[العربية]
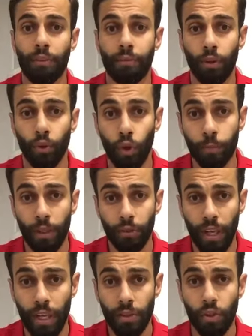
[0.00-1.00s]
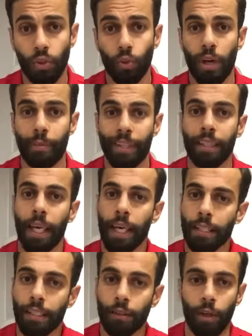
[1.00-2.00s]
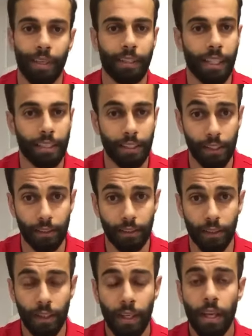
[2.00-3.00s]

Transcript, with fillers: انا في النورمال رينج ولا محتاج اخس ولا محتاج ازيد